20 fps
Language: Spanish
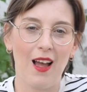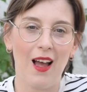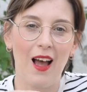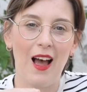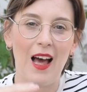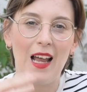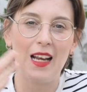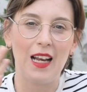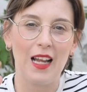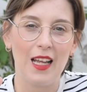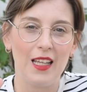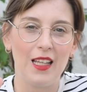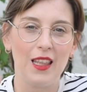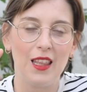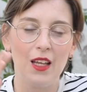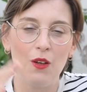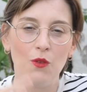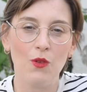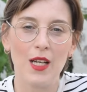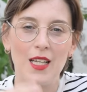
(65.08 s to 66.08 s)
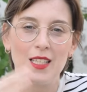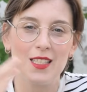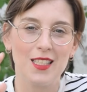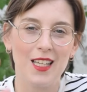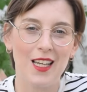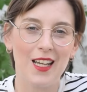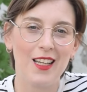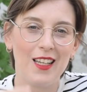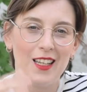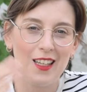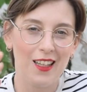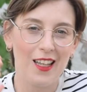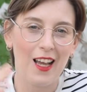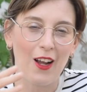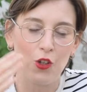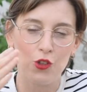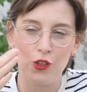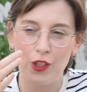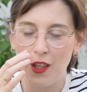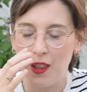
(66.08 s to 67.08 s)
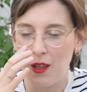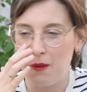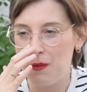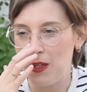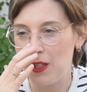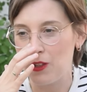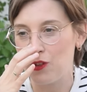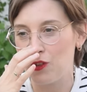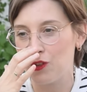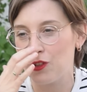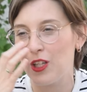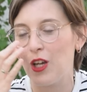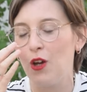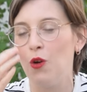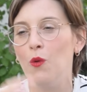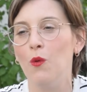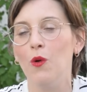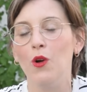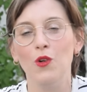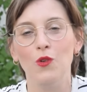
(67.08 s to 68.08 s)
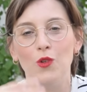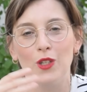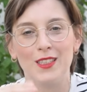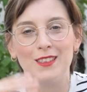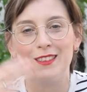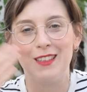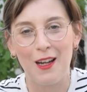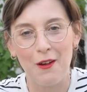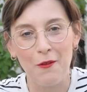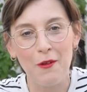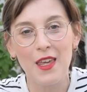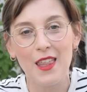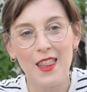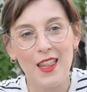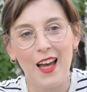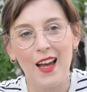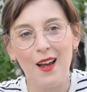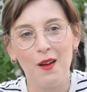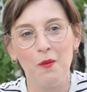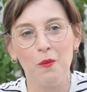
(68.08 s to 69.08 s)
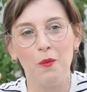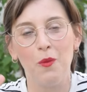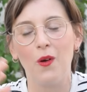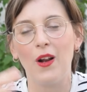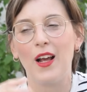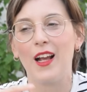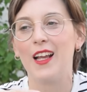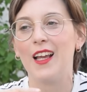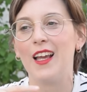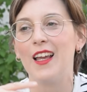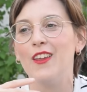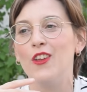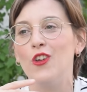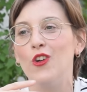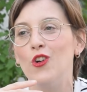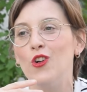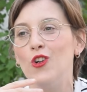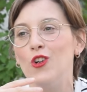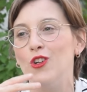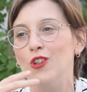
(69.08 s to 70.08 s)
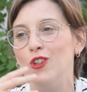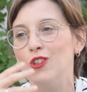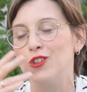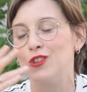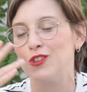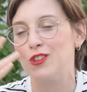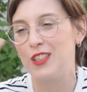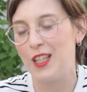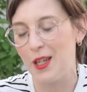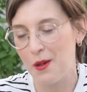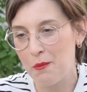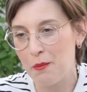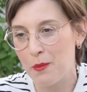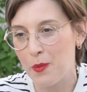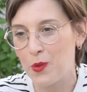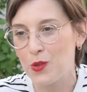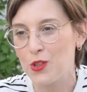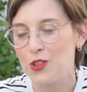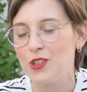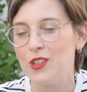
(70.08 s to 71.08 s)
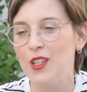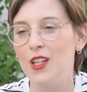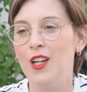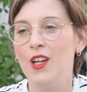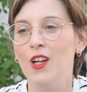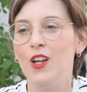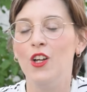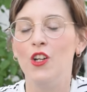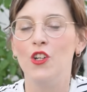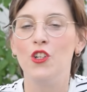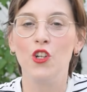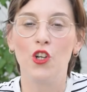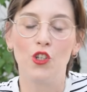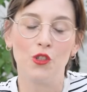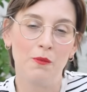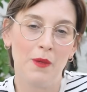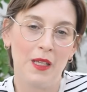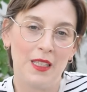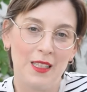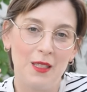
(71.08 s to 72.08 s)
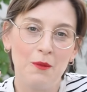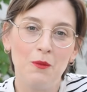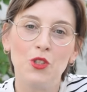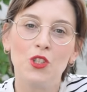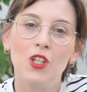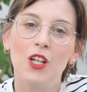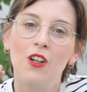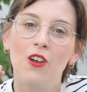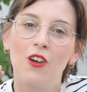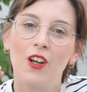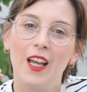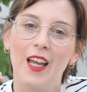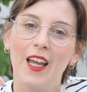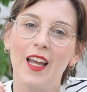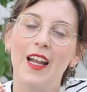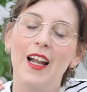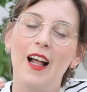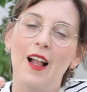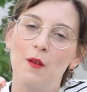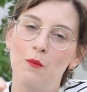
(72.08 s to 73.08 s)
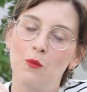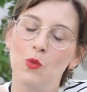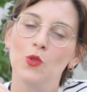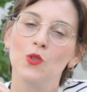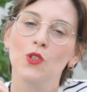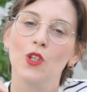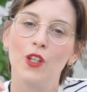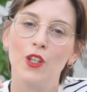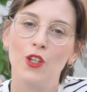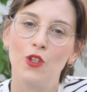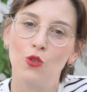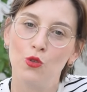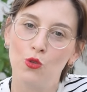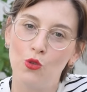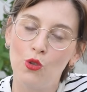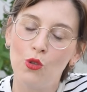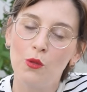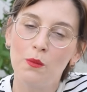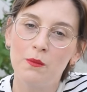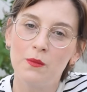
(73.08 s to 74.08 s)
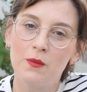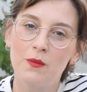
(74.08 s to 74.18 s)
a raíz de una serie de acontecimientos que hubo en nuestra vida por aquellos tiempos, nos metimos en lo que era el mundo de YouTube